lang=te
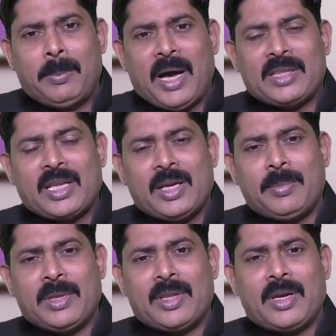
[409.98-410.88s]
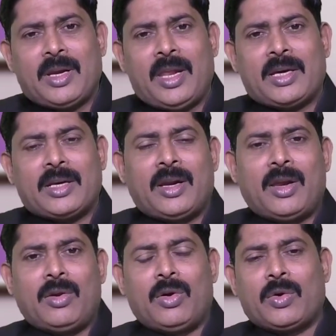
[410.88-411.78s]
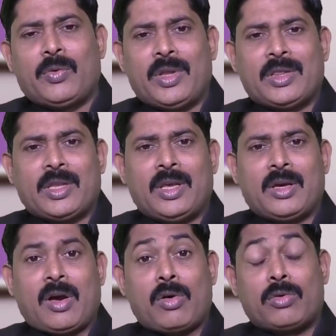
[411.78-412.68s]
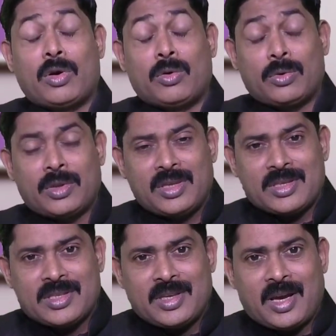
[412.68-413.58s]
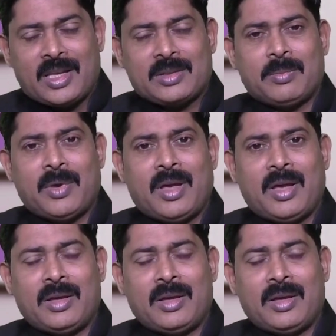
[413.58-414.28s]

పాత నిబంధన లేఖనాల్లోకి వెళ్తే కరుణనుందించి ఆత్మ